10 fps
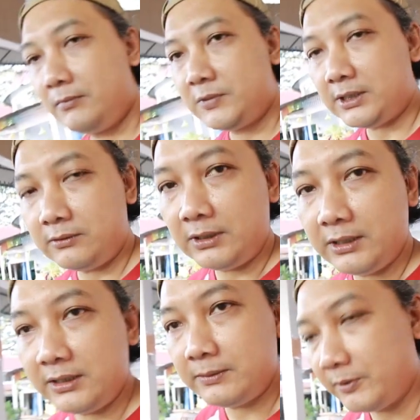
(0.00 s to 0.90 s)
satu
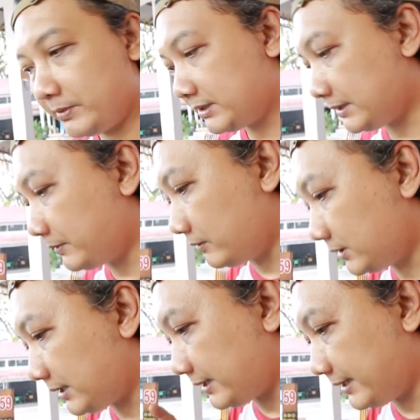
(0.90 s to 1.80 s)
lagi pemirsa bahwa
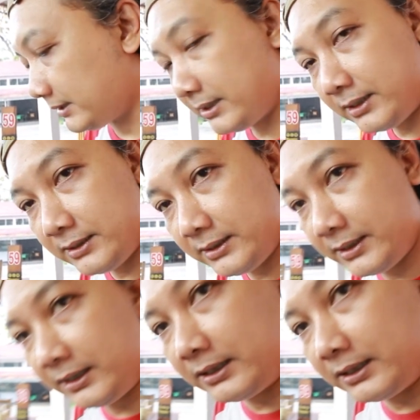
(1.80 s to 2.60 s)
ternyata ini kan